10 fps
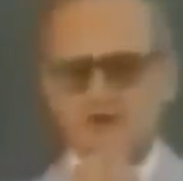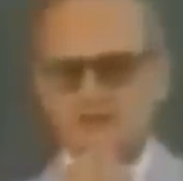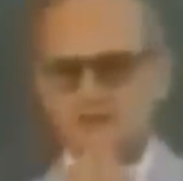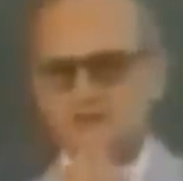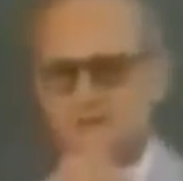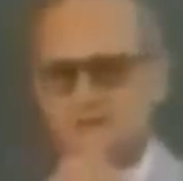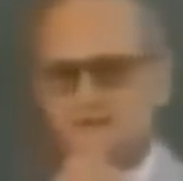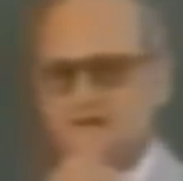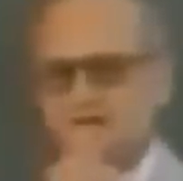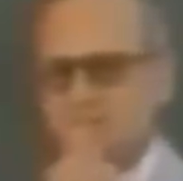dans l'étape de
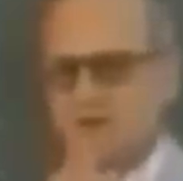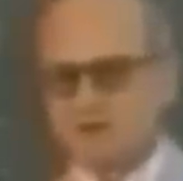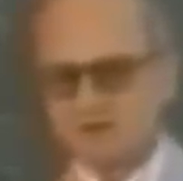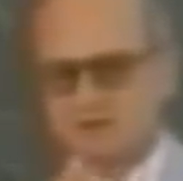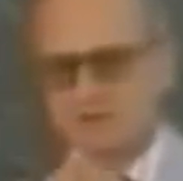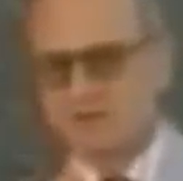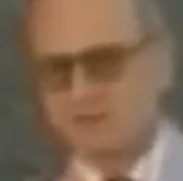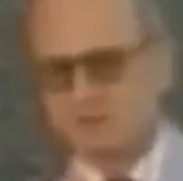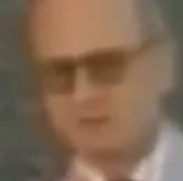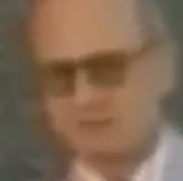démoralisation,
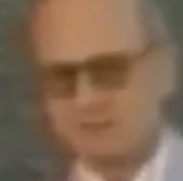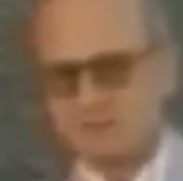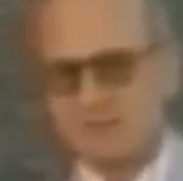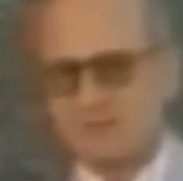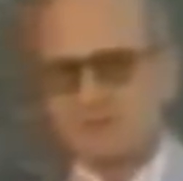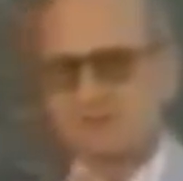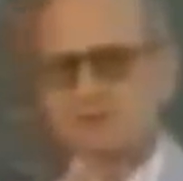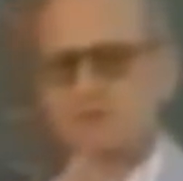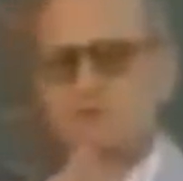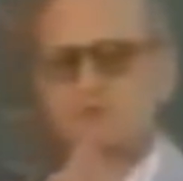le but c'est de
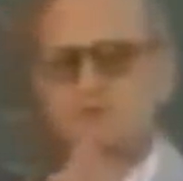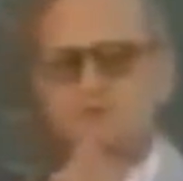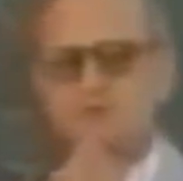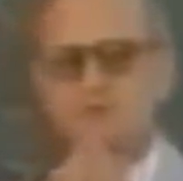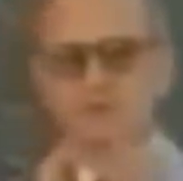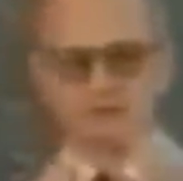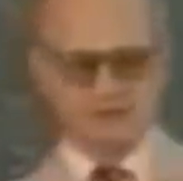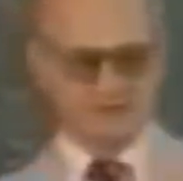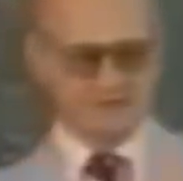viser les